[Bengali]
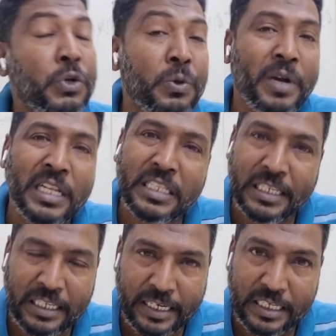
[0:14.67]
অন্য বাড়িতে
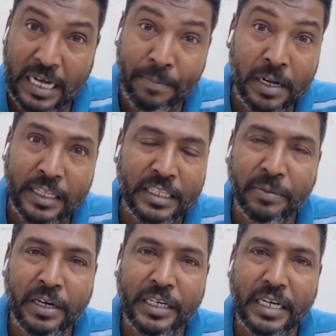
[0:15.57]
গিয়ে কামলা দিতে
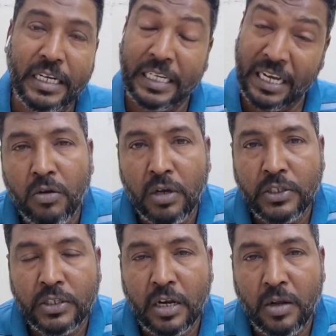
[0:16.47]
পারি না হ্যালো
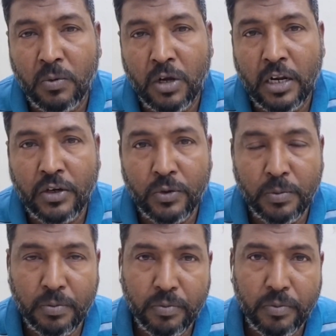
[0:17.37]
আসসালামু
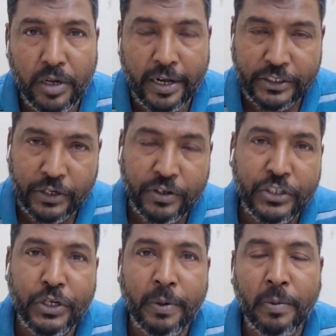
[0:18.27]
আলাইকুম আশা
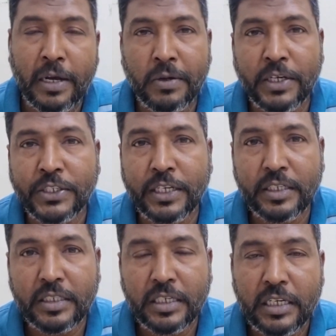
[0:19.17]
করি সবাই ভালো আছেন
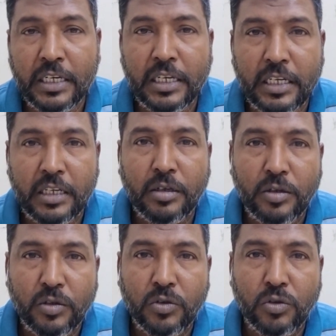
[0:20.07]

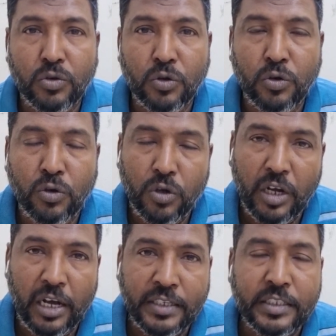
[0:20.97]
তো
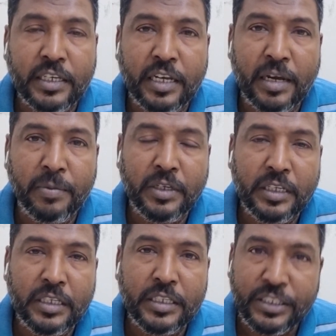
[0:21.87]
আজকে আমি
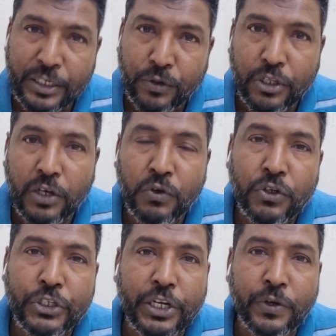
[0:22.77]
যে
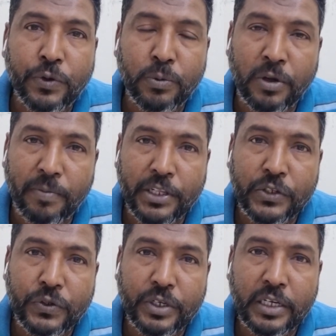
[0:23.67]
কথাগুলো শেয়ার করব
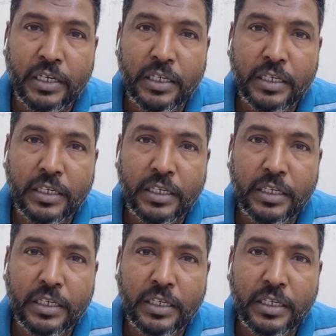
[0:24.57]
আপনাদের সঙ্গে